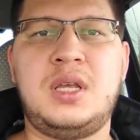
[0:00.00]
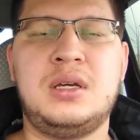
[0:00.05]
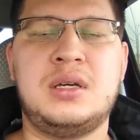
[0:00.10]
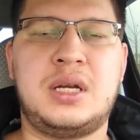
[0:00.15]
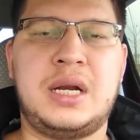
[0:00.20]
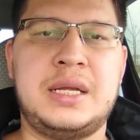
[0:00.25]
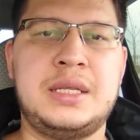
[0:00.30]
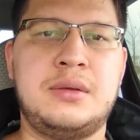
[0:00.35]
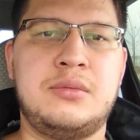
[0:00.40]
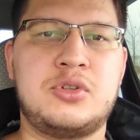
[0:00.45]

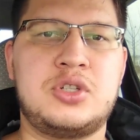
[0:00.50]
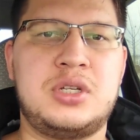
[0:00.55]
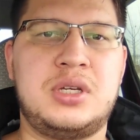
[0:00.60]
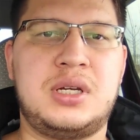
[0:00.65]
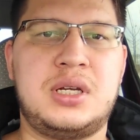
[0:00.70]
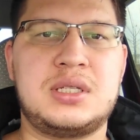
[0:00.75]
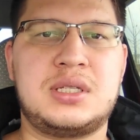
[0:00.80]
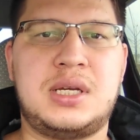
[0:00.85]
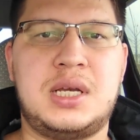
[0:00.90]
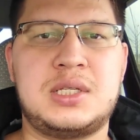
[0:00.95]
Ранее уже
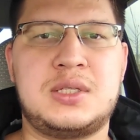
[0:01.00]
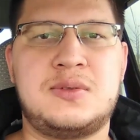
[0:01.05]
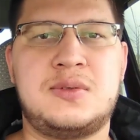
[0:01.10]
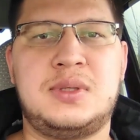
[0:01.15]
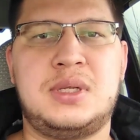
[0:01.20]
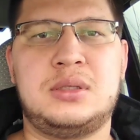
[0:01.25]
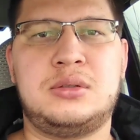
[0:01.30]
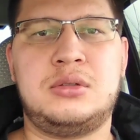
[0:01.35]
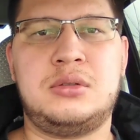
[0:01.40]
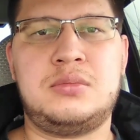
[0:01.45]
я
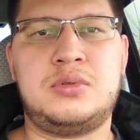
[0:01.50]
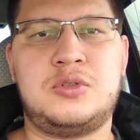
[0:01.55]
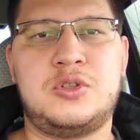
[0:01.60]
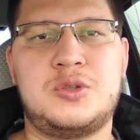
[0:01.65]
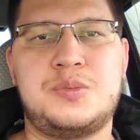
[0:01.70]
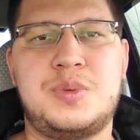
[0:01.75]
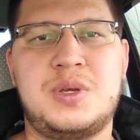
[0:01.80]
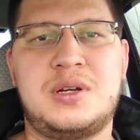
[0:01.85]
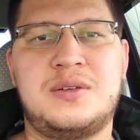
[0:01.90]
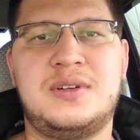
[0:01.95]
рассказывал о том, что
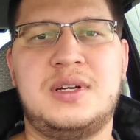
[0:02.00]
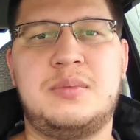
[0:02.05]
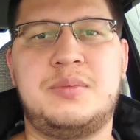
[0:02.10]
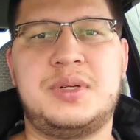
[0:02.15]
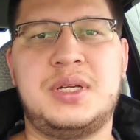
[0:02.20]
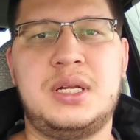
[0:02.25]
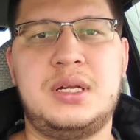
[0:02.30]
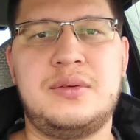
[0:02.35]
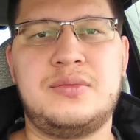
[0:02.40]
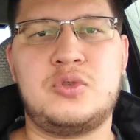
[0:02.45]
с 1
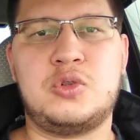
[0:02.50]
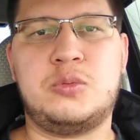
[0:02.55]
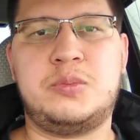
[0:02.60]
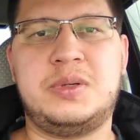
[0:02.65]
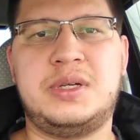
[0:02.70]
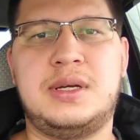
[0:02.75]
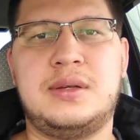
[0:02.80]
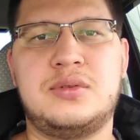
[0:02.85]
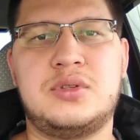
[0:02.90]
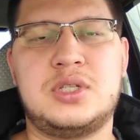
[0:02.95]
апреля
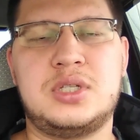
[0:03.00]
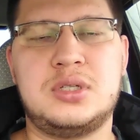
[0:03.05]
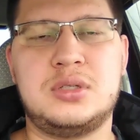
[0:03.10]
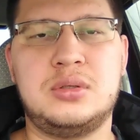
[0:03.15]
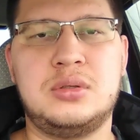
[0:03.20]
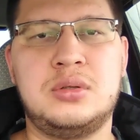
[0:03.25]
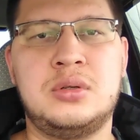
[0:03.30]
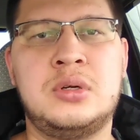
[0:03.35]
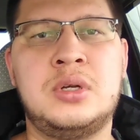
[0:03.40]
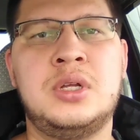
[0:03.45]
вступает в
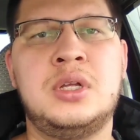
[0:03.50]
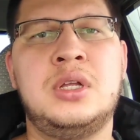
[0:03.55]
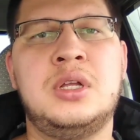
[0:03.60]
силу